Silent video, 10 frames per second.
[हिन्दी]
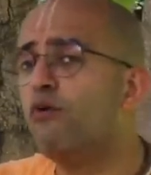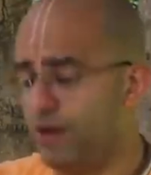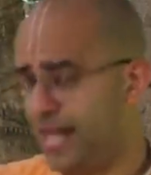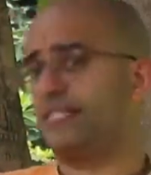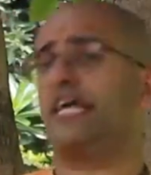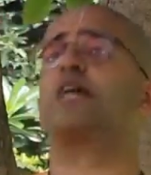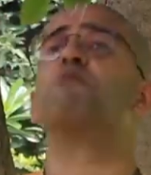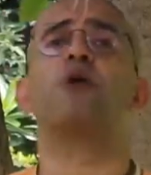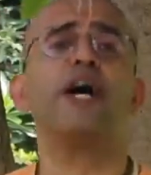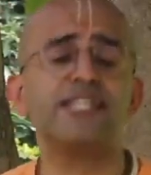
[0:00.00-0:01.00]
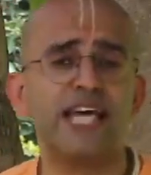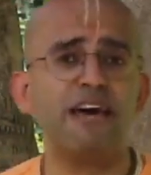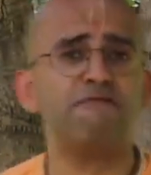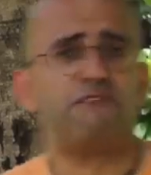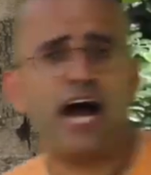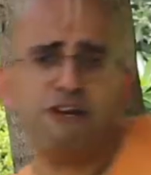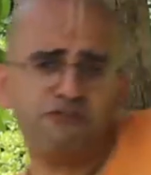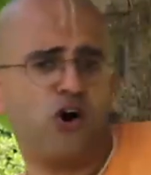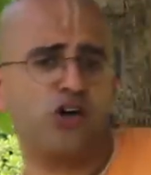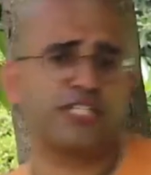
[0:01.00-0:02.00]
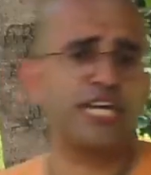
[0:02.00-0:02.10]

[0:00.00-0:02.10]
वेल सेकंड प्राइज है फायरफॉक्स